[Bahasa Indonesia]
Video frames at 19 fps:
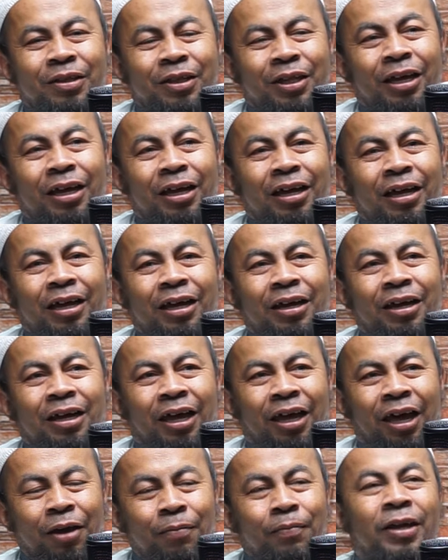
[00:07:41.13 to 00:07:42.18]
eh,
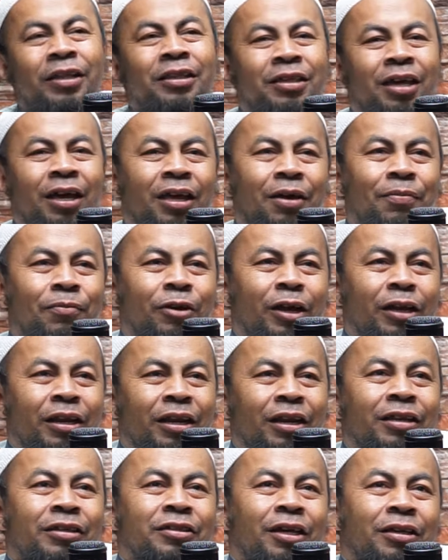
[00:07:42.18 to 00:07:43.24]
hemat saya
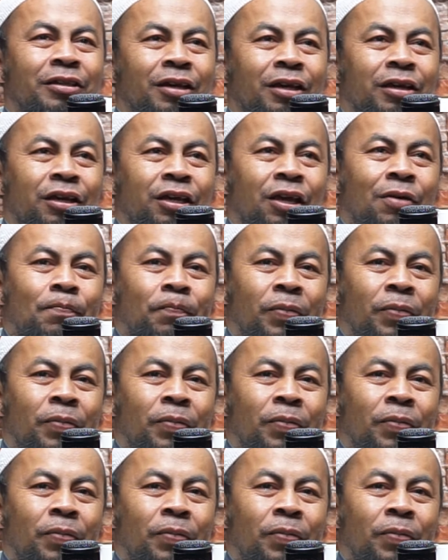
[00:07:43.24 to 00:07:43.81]
menganalisa saya hmm.